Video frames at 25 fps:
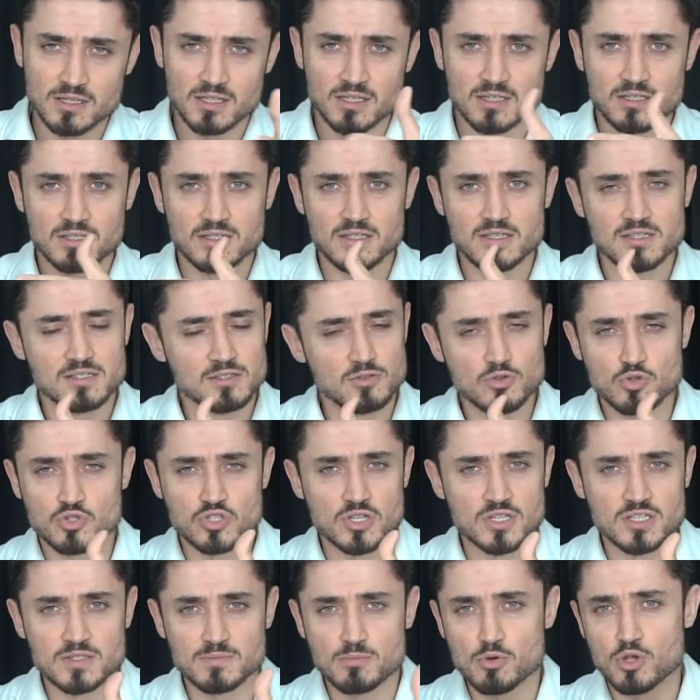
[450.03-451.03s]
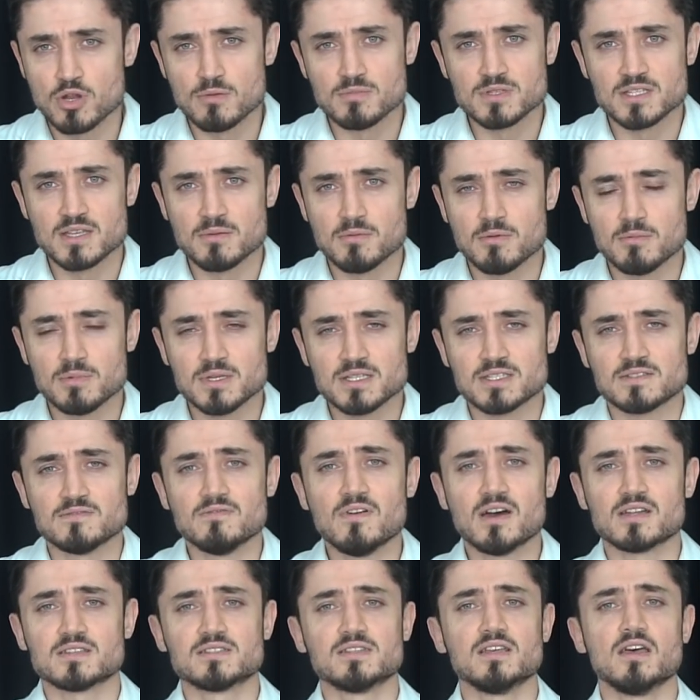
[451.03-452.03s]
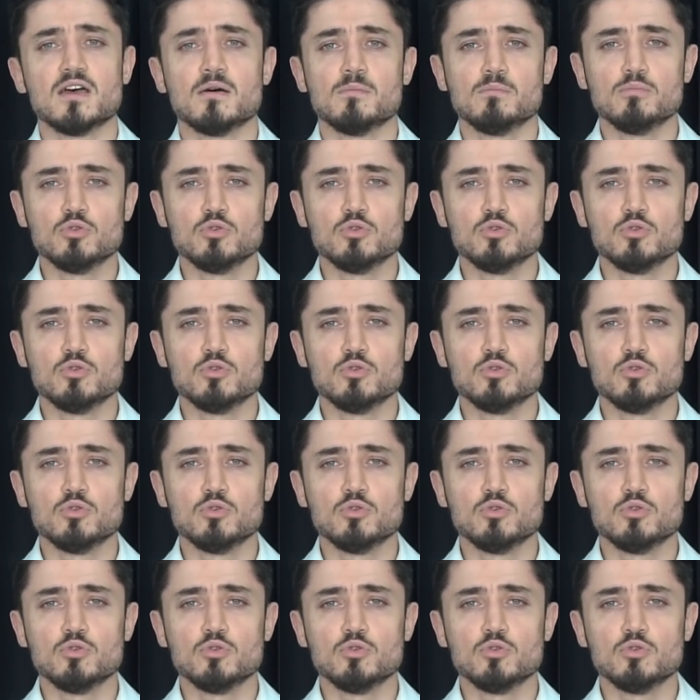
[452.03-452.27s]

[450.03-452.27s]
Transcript: E, istiyorsanız böyle bir sebebiniz varsa